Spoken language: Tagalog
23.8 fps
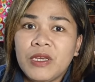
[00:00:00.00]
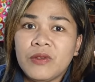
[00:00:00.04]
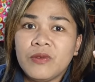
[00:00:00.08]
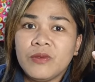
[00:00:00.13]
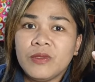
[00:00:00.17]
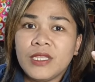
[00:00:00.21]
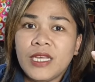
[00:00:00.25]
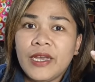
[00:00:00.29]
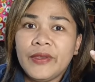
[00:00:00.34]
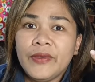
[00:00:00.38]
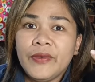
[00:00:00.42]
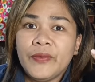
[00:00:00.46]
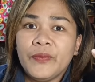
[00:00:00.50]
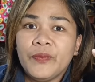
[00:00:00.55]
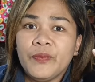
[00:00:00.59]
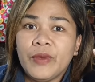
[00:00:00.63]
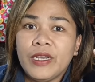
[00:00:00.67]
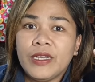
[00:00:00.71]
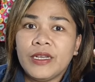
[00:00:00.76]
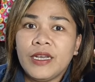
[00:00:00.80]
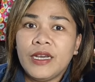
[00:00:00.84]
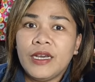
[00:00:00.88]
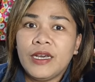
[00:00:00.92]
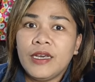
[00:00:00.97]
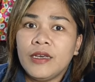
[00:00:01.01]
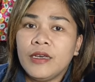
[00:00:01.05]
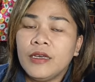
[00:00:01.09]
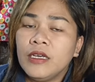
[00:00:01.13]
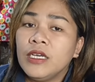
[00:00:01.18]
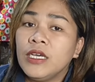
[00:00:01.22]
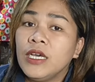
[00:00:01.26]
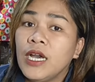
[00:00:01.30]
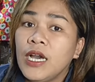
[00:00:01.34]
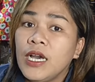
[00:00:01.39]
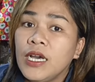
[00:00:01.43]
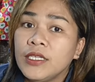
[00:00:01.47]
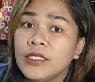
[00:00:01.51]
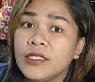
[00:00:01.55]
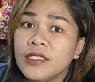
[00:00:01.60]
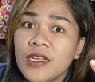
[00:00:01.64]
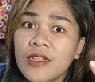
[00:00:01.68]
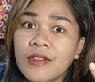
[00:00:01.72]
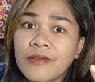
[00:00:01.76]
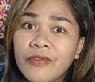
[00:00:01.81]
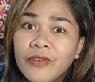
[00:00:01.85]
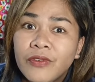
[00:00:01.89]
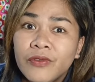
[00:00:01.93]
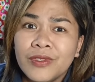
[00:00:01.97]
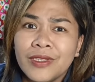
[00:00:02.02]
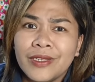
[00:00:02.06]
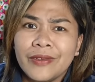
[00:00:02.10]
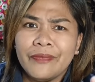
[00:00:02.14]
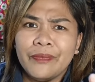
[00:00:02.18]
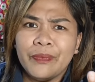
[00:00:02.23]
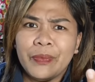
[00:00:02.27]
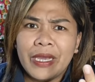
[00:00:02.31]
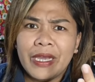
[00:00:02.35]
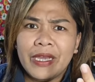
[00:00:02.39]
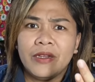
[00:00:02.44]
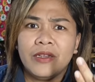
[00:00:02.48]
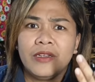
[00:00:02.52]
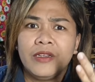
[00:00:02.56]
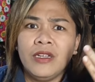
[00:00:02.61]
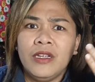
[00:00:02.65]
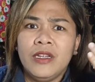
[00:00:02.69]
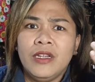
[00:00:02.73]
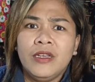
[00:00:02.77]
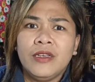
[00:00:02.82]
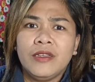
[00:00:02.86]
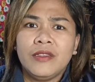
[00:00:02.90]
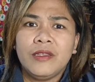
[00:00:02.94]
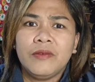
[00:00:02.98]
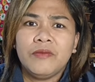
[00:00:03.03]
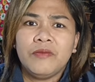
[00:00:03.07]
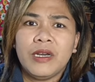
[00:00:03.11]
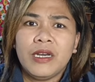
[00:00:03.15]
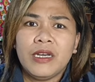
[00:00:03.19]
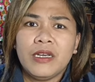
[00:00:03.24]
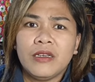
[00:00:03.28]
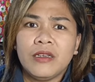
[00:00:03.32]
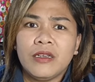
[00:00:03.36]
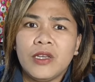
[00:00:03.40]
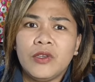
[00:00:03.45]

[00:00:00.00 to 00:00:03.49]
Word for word: meron tayong mga uh, cellphone repair. ba diba?